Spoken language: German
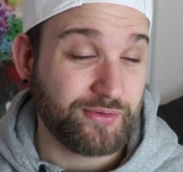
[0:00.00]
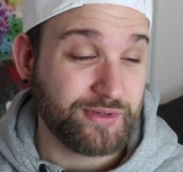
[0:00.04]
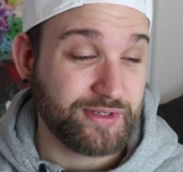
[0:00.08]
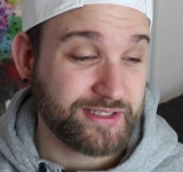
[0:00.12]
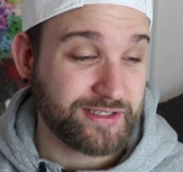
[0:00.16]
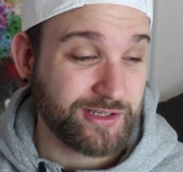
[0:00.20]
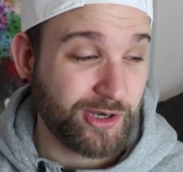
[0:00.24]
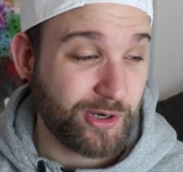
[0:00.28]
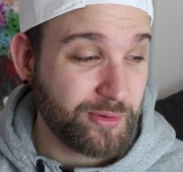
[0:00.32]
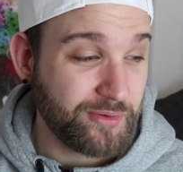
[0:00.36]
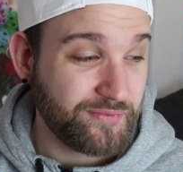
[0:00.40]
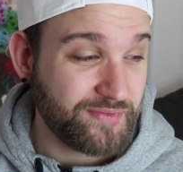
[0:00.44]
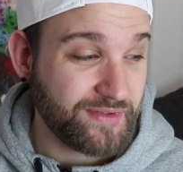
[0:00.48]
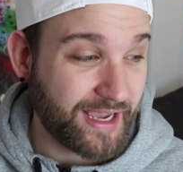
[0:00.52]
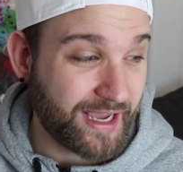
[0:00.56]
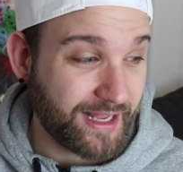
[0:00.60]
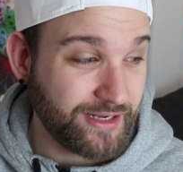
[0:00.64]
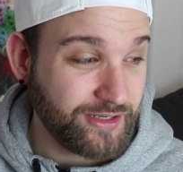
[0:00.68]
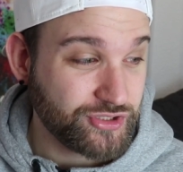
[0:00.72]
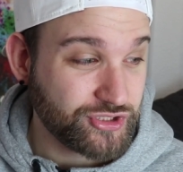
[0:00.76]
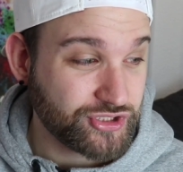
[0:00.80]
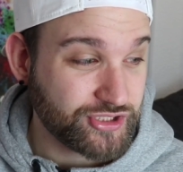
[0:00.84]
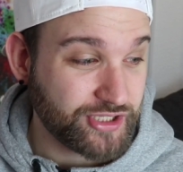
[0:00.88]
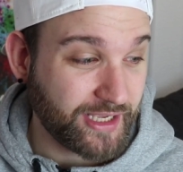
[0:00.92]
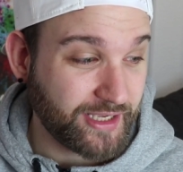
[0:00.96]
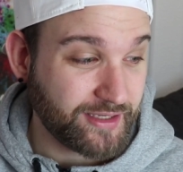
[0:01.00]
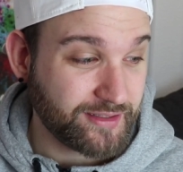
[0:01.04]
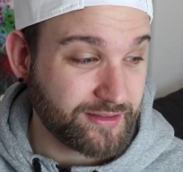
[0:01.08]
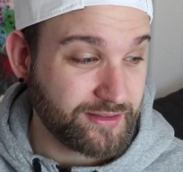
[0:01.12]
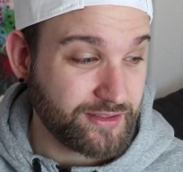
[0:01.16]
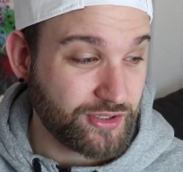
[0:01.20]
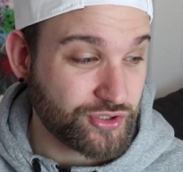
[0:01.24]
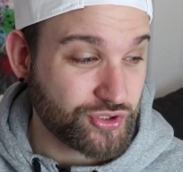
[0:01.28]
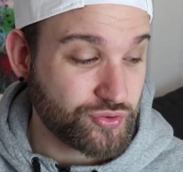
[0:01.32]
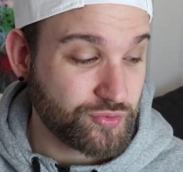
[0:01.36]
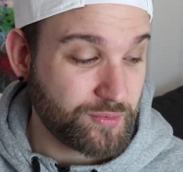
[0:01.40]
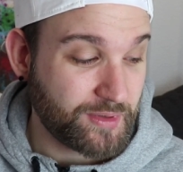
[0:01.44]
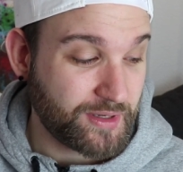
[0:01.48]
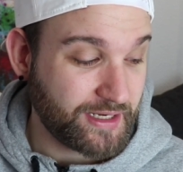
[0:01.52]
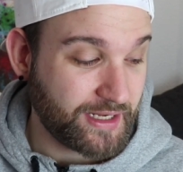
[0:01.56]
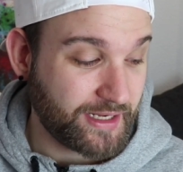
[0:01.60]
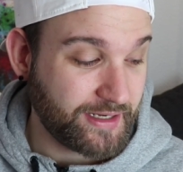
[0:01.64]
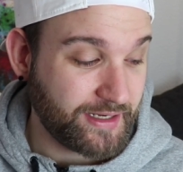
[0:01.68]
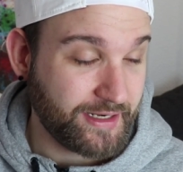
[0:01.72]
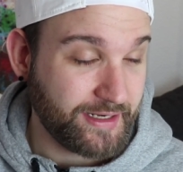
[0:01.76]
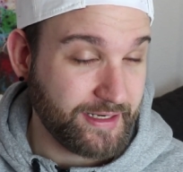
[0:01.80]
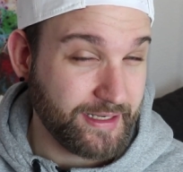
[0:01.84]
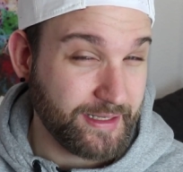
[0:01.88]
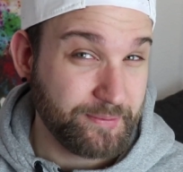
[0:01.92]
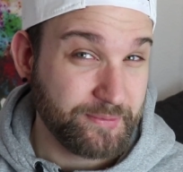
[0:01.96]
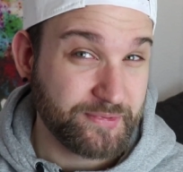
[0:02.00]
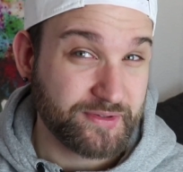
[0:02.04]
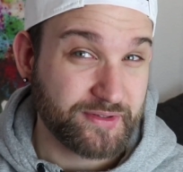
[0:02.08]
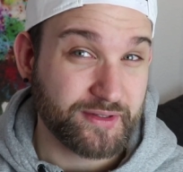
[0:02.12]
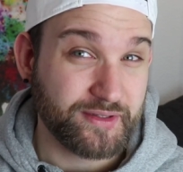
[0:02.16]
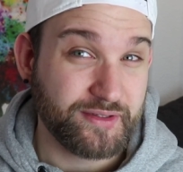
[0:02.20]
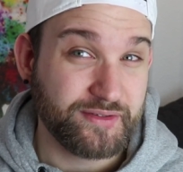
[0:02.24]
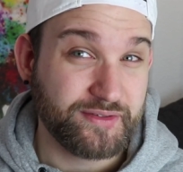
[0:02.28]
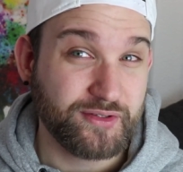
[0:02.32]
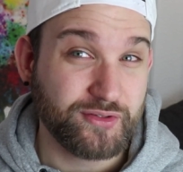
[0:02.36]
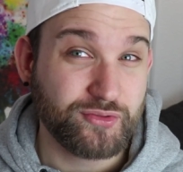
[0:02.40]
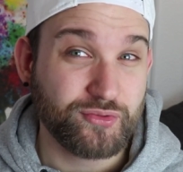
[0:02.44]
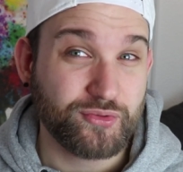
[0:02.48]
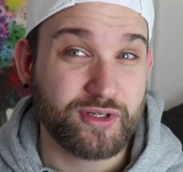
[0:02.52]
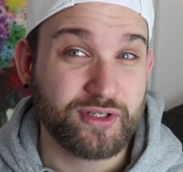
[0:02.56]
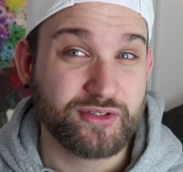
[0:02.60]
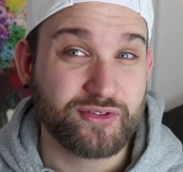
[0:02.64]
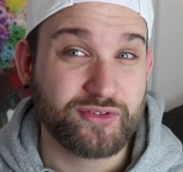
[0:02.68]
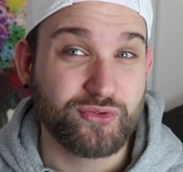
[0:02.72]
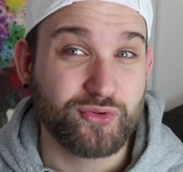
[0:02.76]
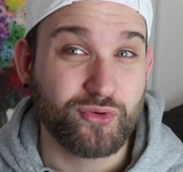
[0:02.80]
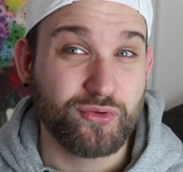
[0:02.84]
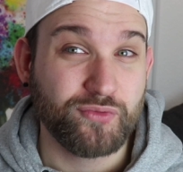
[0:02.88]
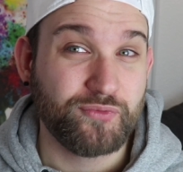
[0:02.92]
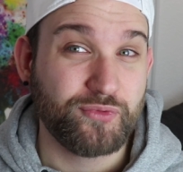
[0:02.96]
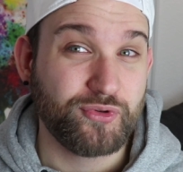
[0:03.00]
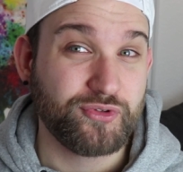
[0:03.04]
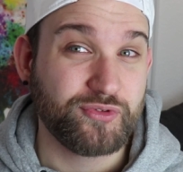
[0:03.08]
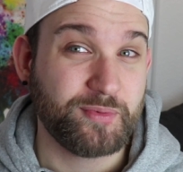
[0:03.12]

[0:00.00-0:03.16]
Und ich glaube, wie alle steckten ja schon mal in einer Lebenssituation,